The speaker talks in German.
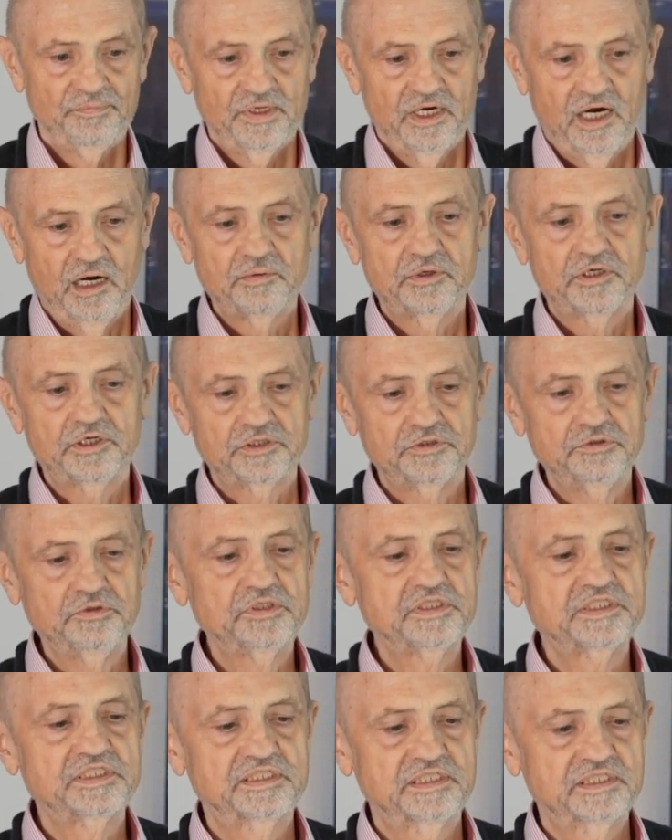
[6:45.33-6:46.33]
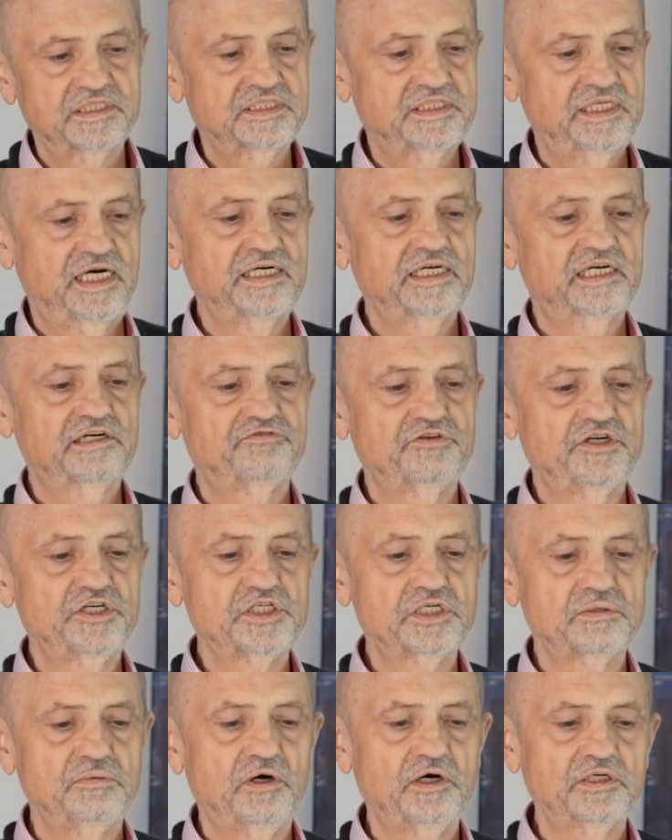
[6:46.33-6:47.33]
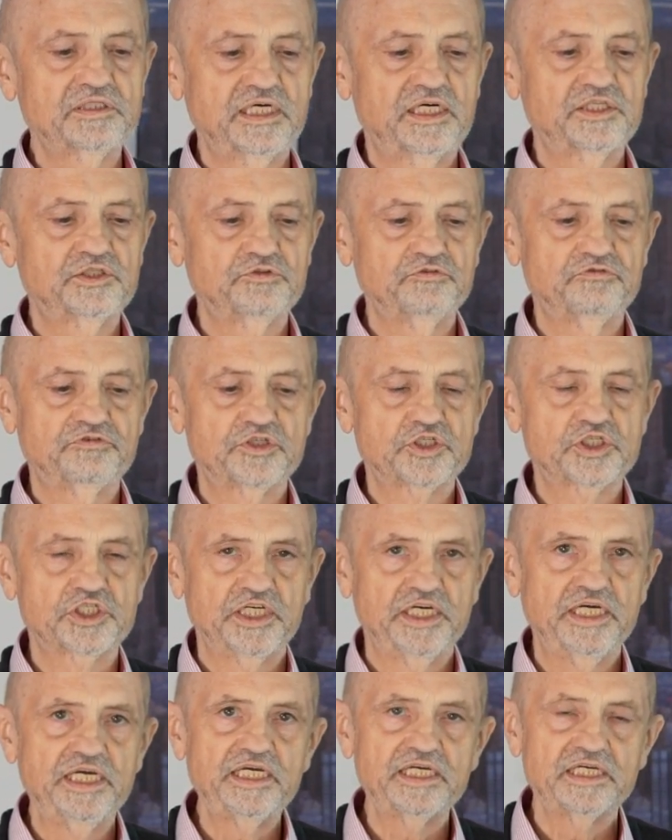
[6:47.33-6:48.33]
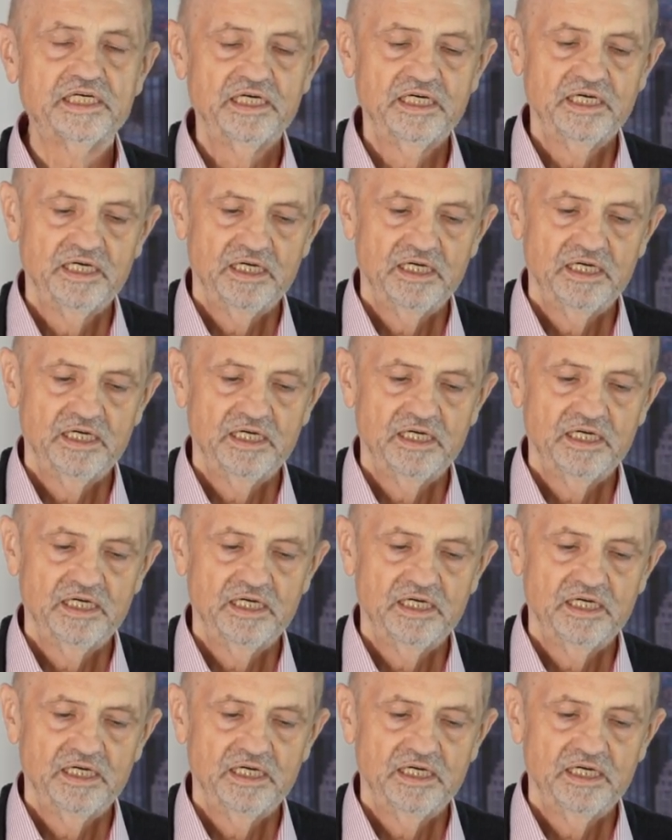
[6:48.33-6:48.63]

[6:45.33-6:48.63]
am Kreuz das Zeichen festgemacht, dann du verstehst,